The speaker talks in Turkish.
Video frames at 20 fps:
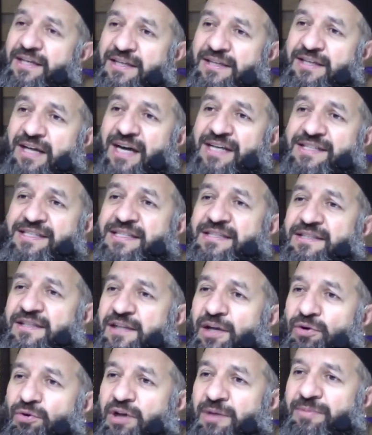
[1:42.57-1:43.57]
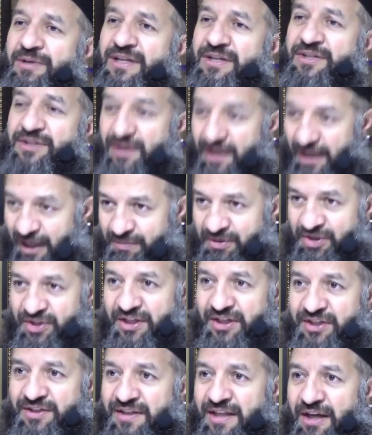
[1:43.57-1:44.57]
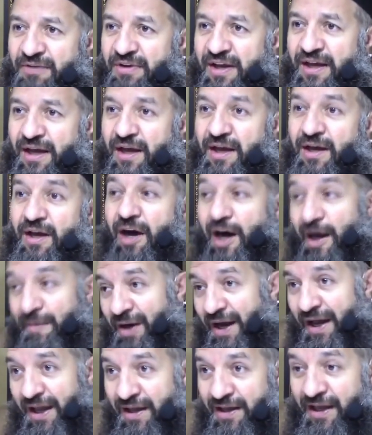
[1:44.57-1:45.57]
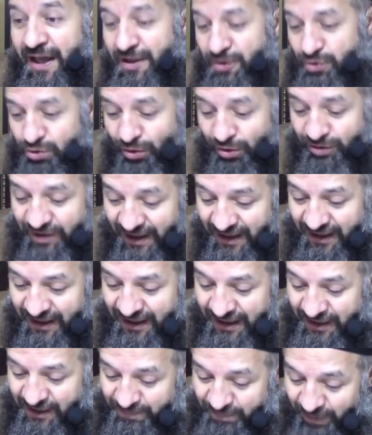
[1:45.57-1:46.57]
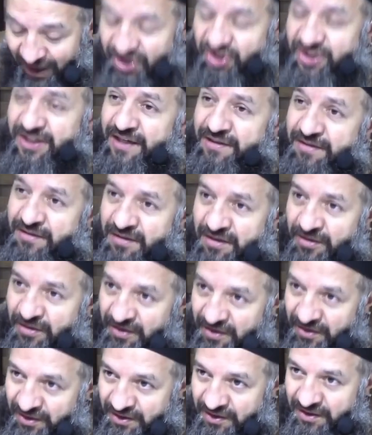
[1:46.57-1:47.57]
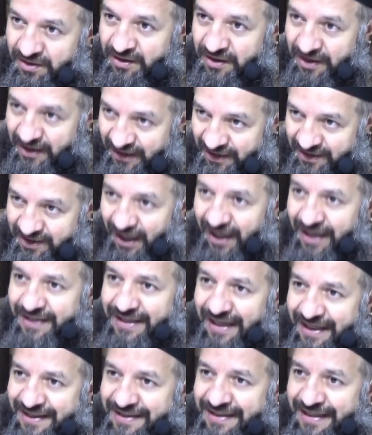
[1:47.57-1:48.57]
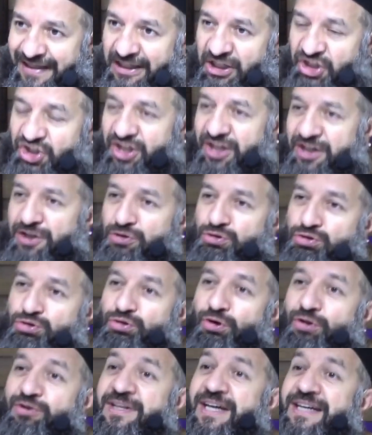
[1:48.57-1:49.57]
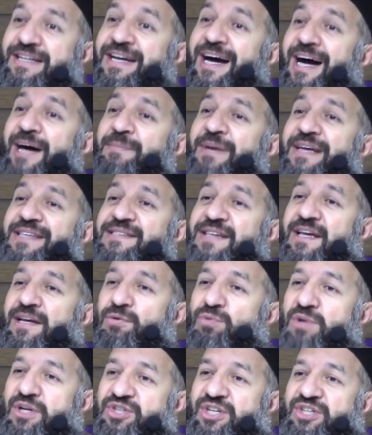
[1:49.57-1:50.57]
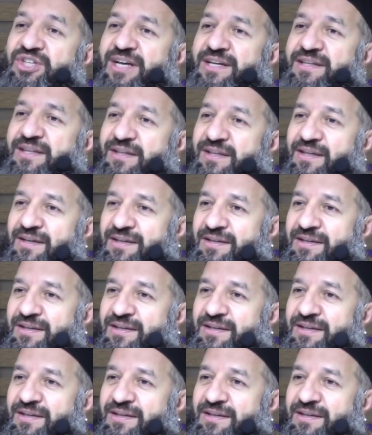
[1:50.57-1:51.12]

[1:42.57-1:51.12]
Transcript: itaatsizlikler olabilir. Emir girdi devreye. Ama en sonda baştan itaat ettiğin için sonda rahmet sana ulaşacak dedi